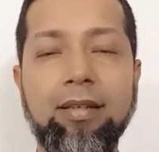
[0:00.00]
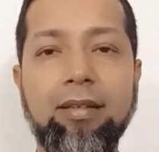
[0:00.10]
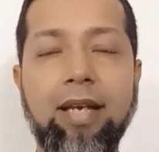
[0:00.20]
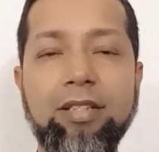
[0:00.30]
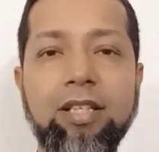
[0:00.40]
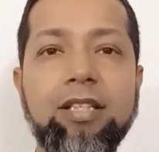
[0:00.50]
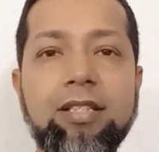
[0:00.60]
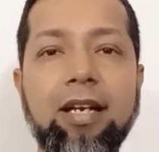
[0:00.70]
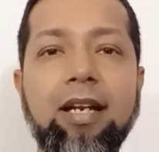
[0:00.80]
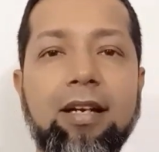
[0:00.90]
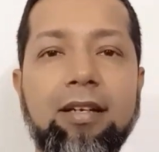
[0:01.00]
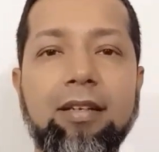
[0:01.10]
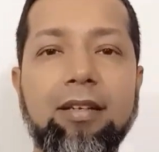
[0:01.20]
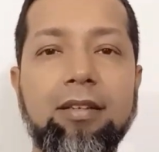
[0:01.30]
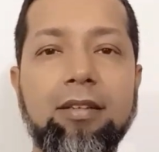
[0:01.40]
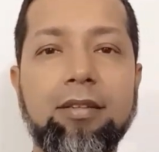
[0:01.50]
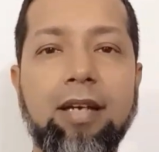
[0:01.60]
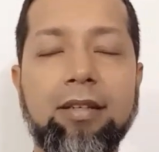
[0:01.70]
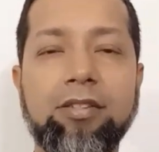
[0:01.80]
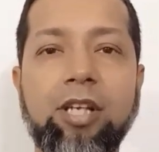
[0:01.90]
এই জিনিসটারই একটা
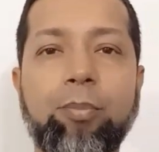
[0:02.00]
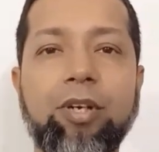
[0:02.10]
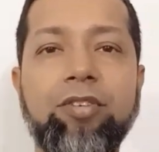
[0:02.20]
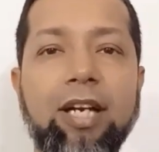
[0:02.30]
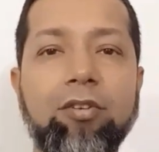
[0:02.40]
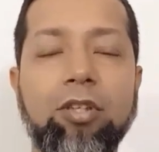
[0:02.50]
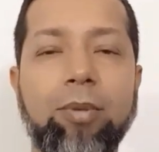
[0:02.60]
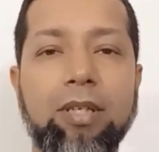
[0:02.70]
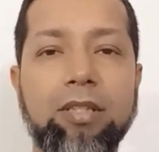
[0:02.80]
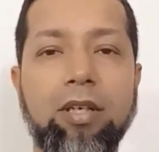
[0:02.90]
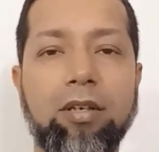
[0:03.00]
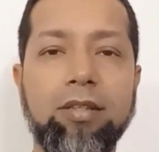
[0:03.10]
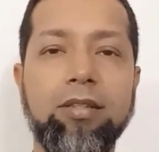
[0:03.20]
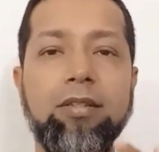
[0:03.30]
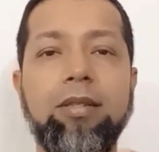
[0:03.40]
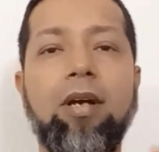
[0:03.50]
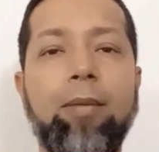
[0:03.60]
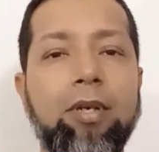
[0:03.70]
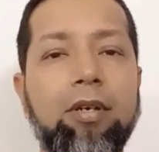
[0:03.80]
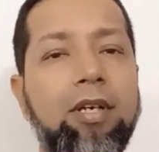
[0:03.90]
একটা সেপারেট ট্রেনিং হতে পারে যে লোক
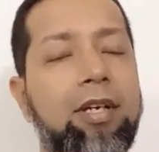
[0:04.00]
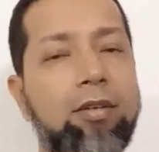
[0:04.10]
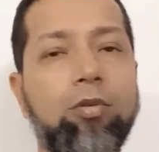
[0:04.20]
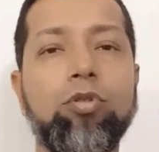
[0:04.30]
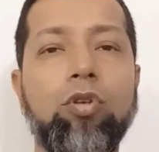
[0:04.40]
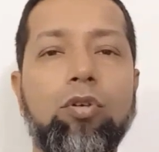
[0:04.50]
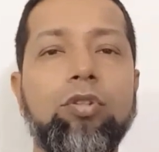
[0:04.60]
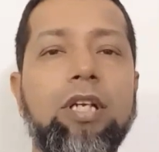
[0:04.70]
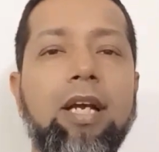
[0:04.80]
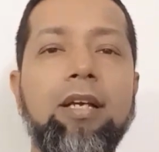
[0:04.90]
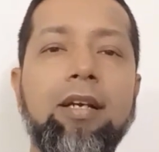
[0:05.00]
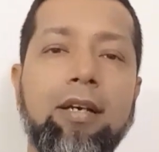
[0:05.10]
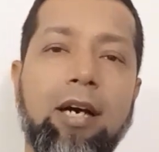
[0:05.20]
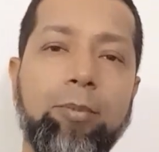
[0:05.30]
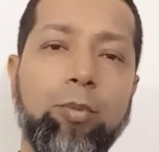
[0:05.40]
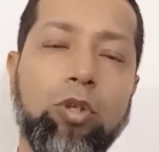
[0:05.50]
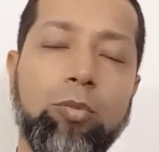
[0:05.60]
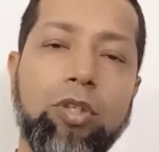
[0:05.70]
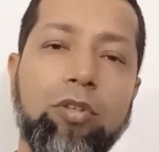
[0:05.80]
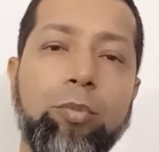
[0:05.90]
আপনার কোনো দক্ষতা নাই আপনি
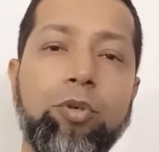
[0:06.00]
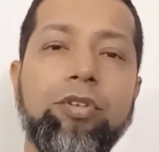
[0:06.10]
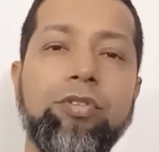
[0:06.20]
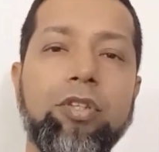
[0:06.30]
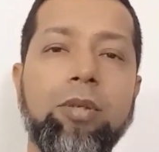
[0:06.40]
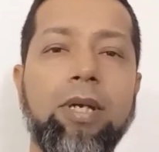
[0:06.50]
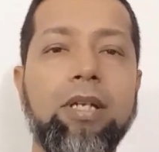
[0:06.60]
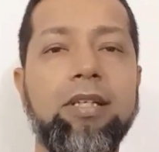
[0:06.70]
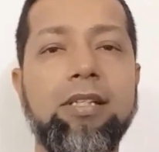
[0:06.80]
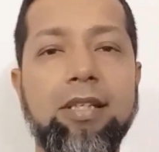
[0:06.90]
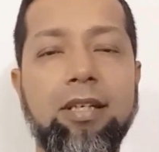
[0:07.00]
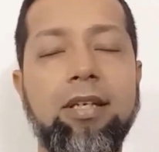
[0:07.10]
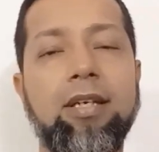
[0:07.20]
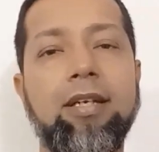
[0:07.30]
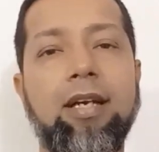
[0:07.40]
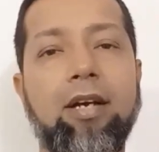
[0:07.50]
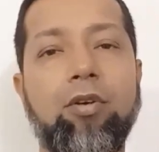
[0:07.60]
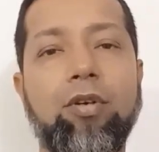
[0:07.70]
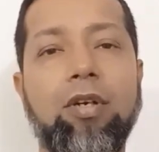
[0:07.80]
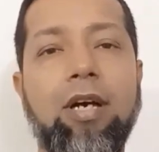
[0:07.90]
মোটামুটি কম্পিউটার ইউজ করতে পারেন দ্যাটস ইট
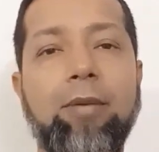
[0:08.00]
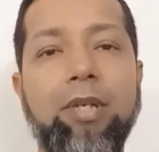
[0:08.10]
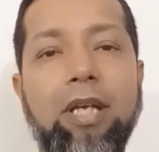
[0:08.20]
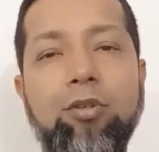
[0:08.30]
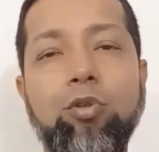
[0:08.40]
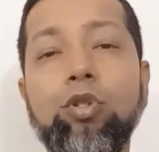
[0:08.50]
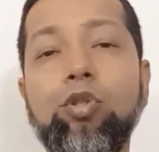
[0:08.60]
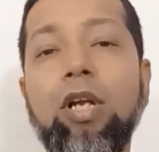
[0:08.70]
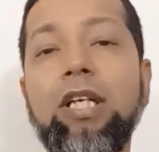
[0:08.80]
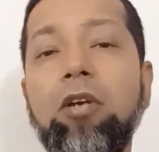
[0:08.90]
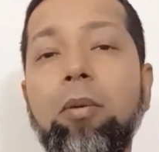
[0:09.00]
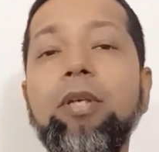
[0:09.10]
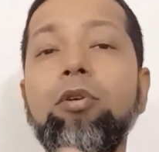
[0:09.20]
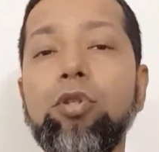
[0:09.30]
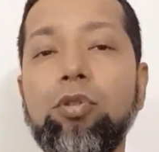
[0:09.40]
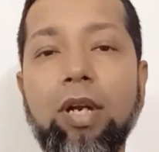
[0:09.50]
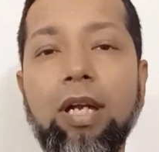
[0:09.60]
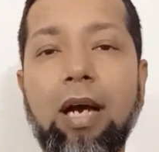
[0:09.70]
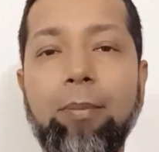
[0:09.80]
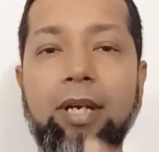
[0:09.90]
এখন আপনি এই টুলসগুলো কীভাবে ইউজ করে
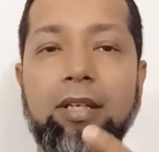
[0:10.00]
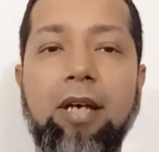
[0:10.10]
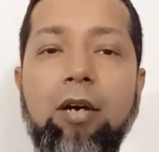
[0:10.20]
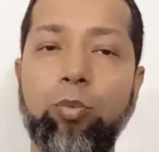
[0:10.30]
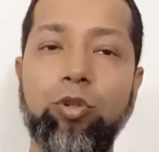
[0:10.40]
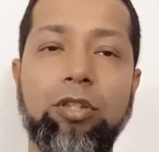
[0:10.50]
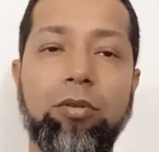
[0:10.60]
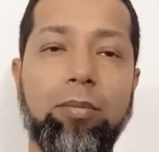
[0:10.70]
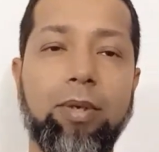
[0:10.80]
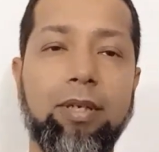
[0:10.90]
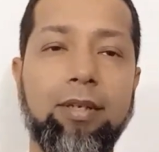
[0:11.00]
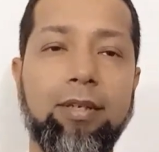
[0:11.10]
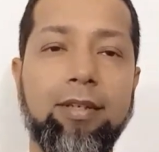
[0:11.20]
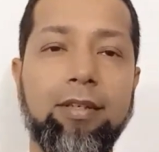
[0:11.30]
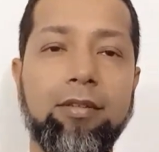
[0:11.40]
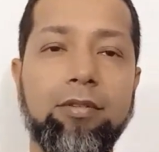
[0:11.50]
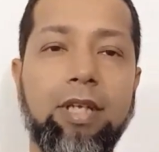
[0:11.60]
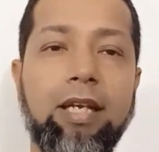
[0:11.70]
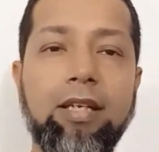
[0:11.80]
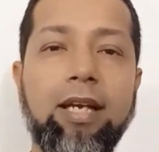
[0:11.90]
আপনি একটা আউটপুট দিতে পারবেন সো
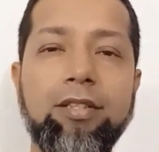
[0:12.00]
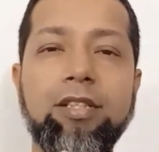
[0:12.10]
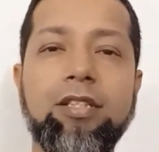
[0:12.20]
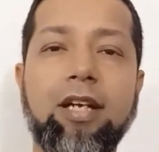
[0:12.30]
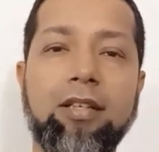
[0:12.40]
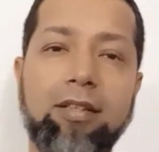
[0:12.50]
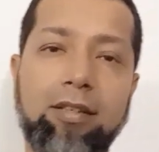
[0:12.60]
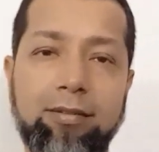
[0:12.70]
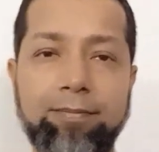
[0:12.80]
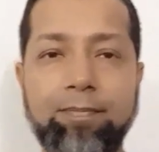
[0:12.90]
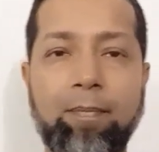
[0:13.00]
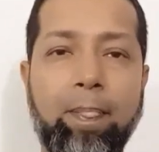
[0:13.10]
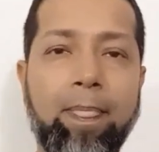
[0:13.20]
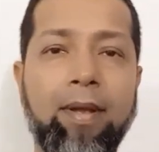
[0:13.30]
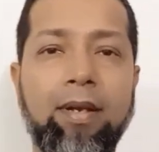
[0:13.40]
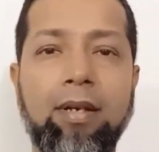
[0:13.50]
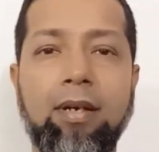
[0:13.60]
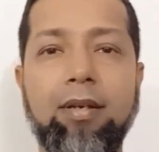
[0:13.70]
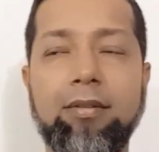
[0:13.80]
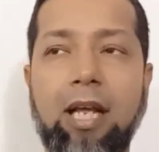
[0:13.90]
এই এই জিনিসটা একটা
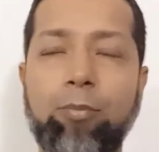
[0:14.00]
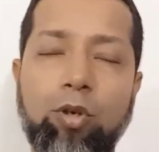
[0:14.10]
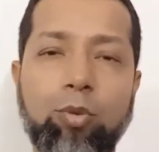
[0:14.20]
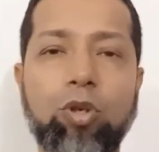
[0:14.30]
তারপরে মনে